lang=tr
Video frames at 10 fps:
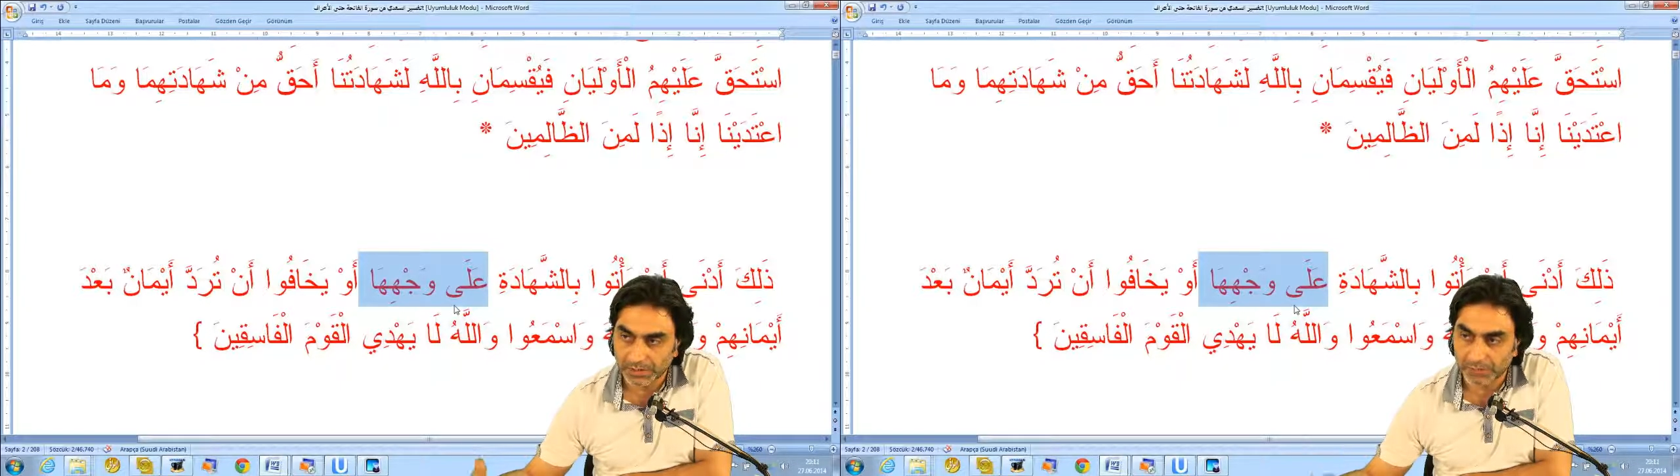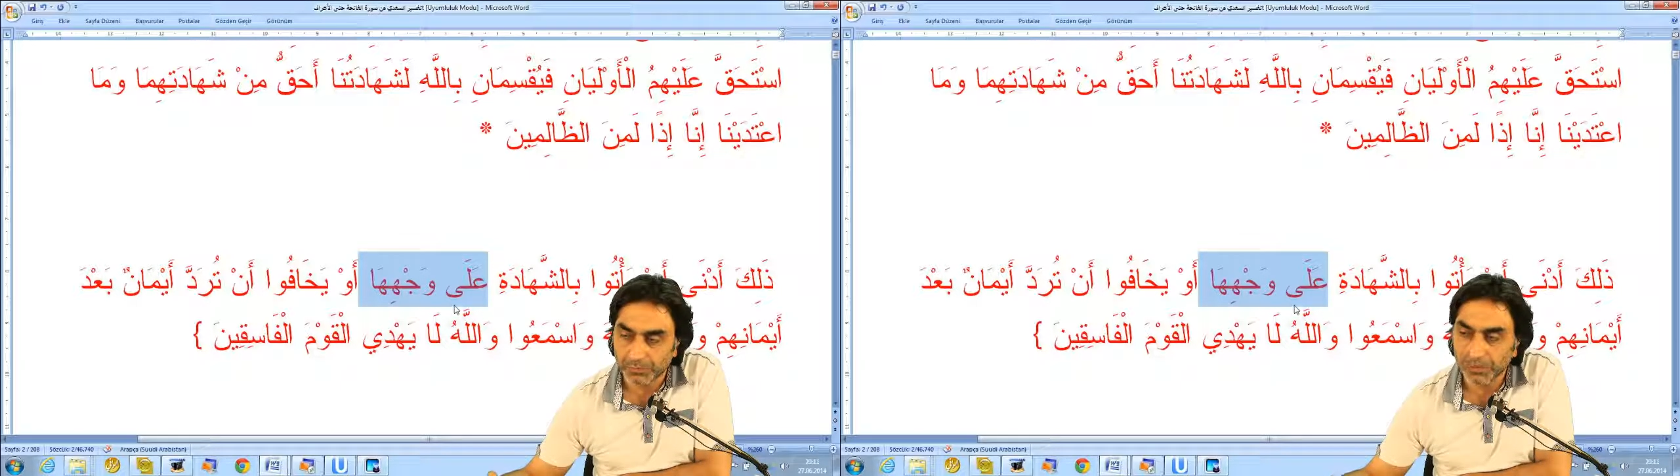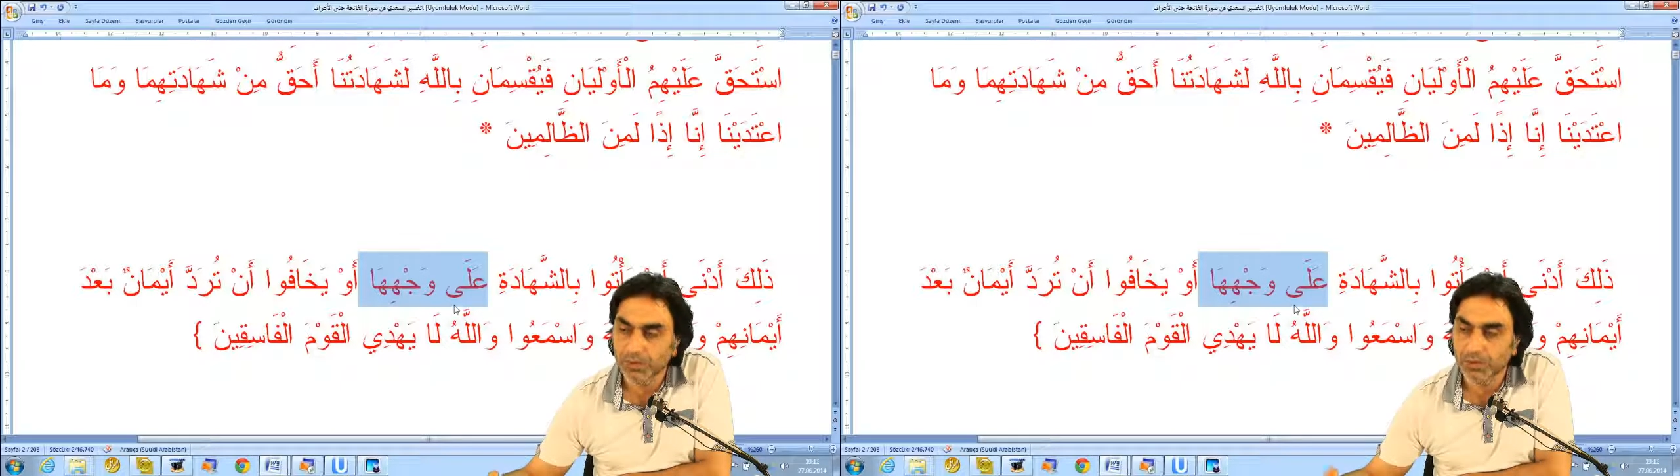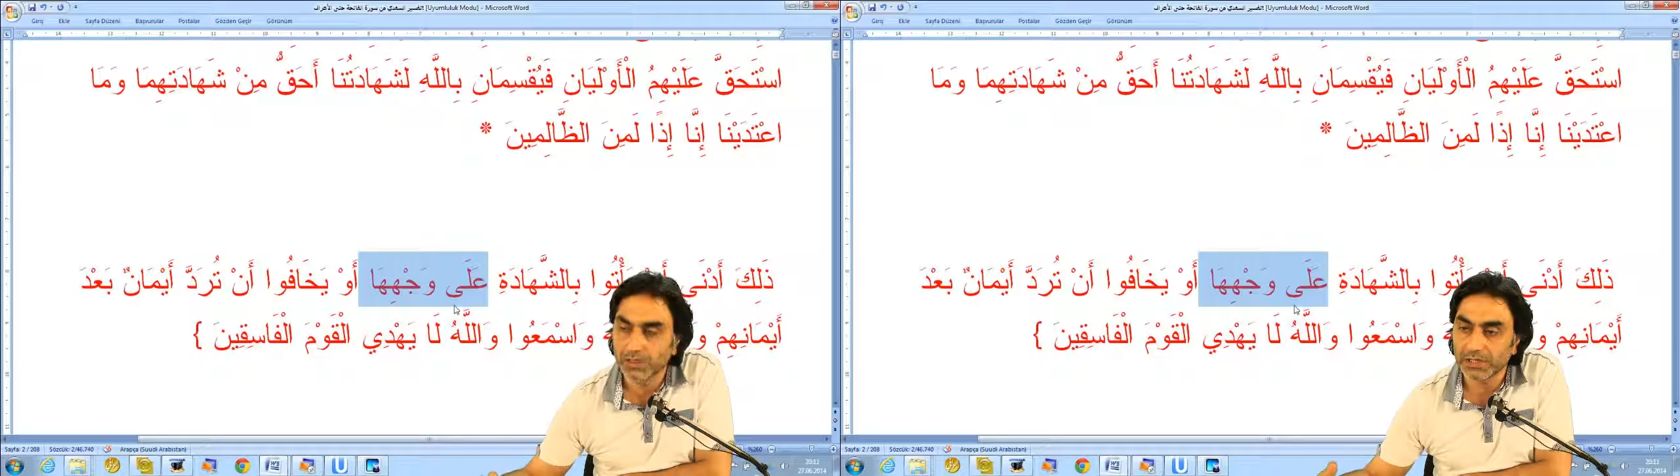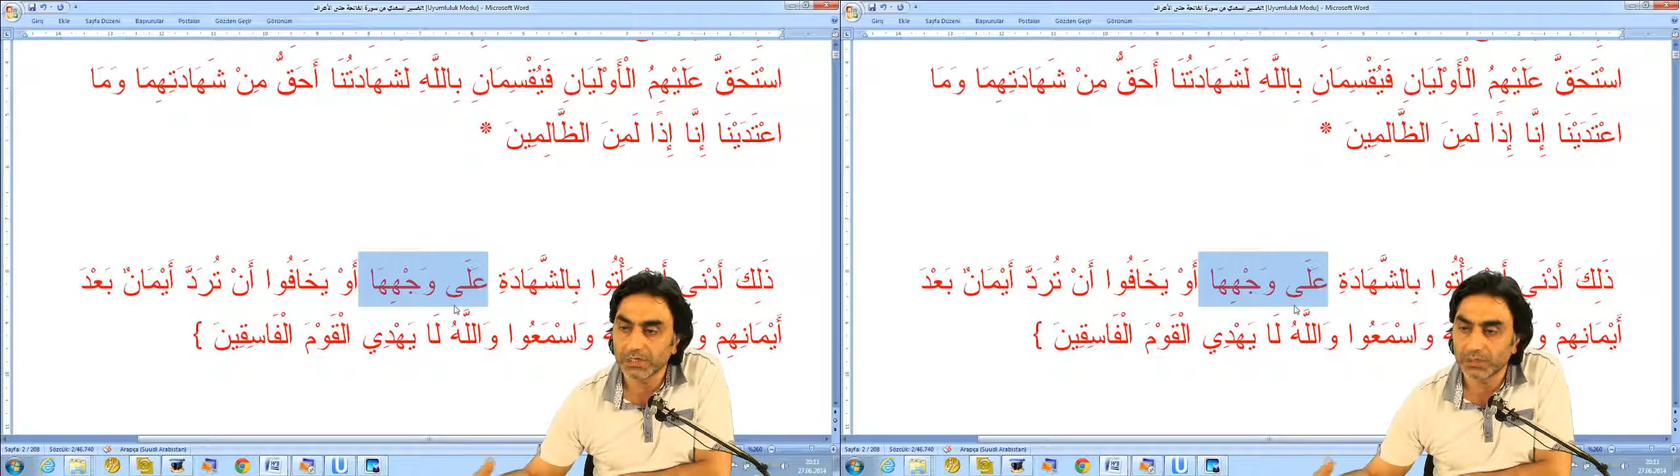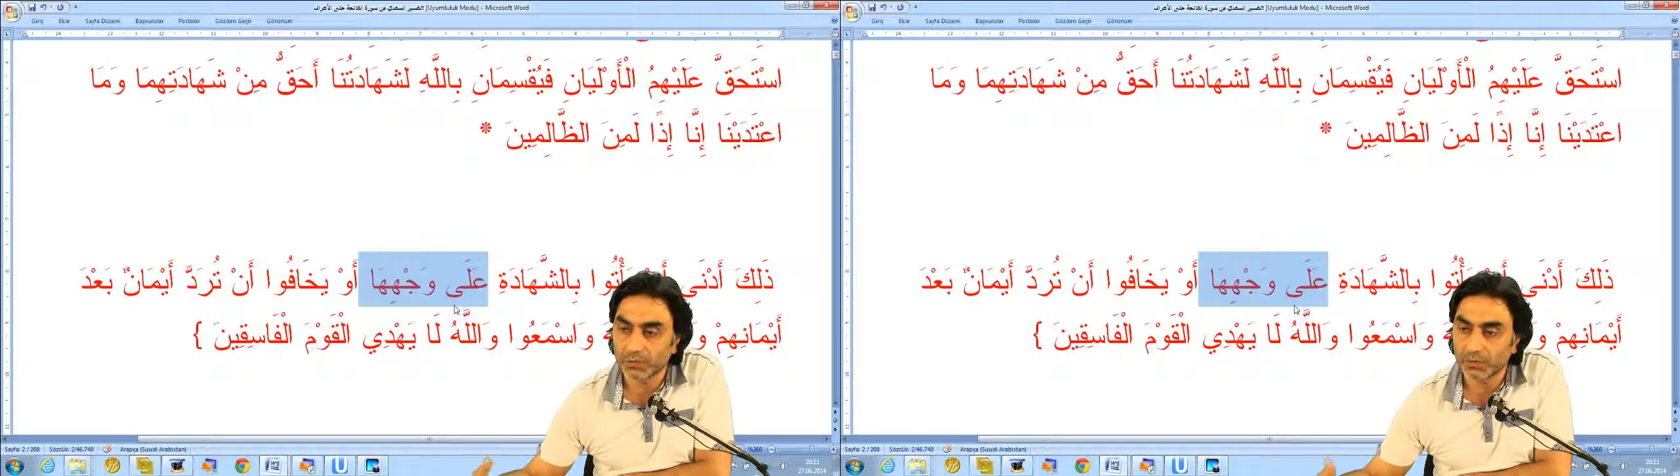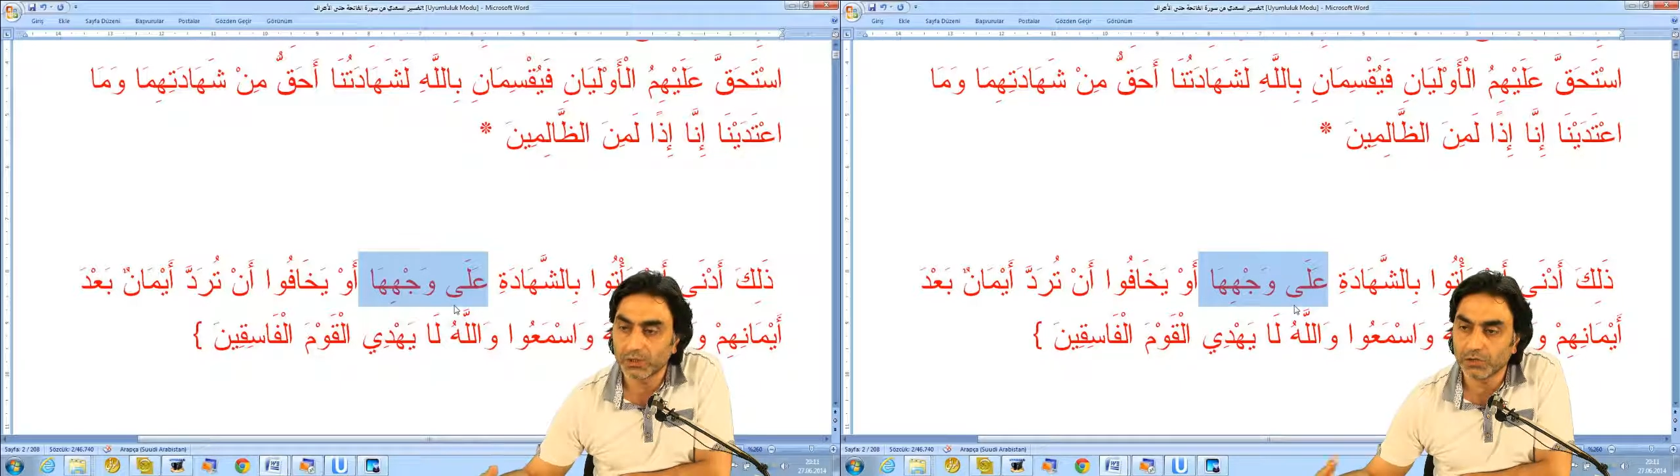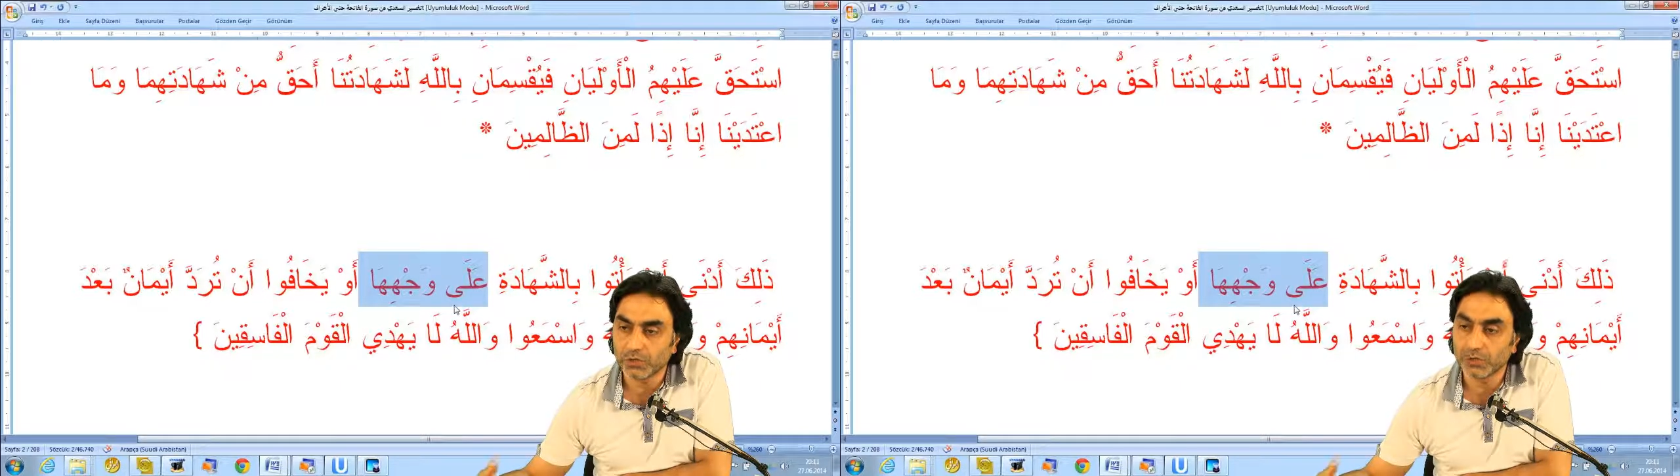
Yani bana olayın olayı